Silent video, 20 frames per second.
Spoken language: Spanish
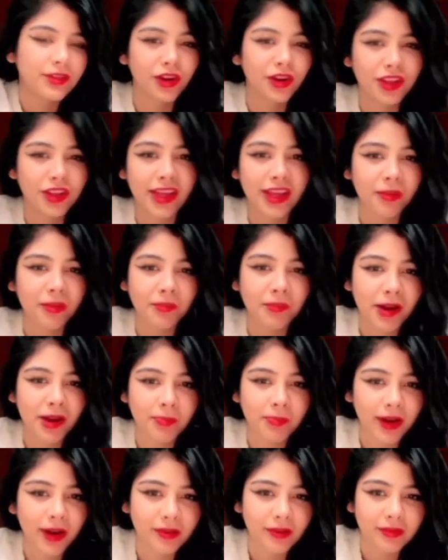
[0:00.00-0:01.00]
No lo dije en
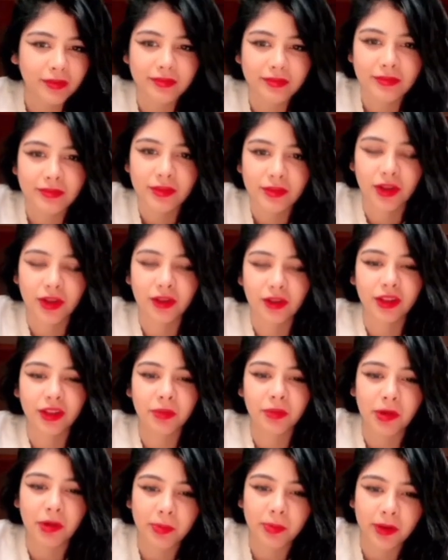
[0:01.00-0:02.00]
mal plan, no lo
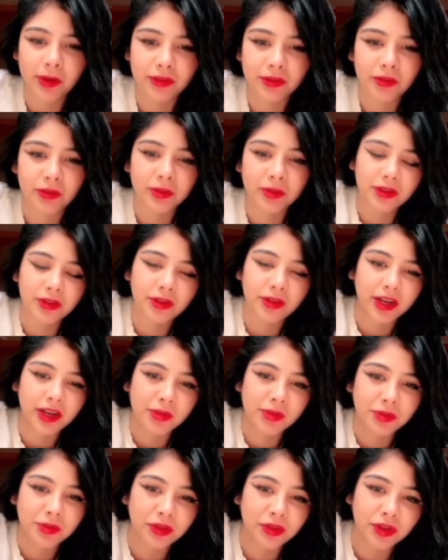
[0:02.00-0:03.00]
dije en mal plan, solamente no quería